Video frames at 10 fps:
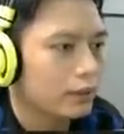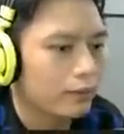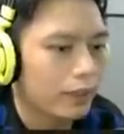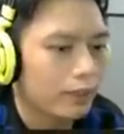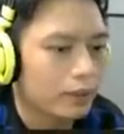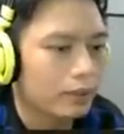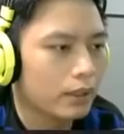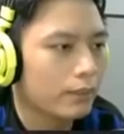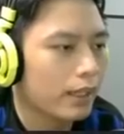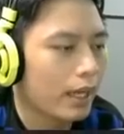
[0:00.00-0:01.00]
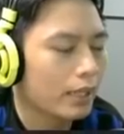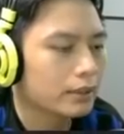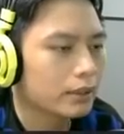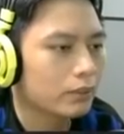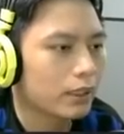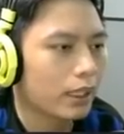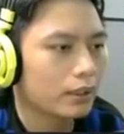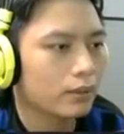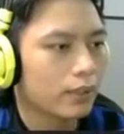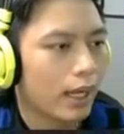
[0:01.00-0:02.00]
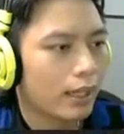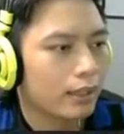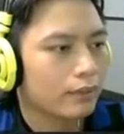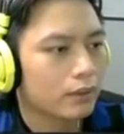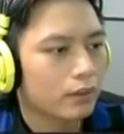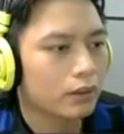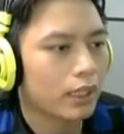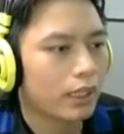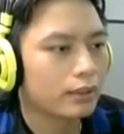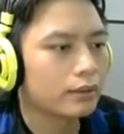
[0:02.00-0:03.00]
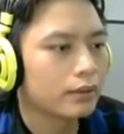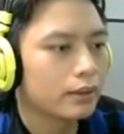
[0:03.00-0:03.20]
VS là không nhận được về đa sẽ không thể đánh được Hubka và có dằn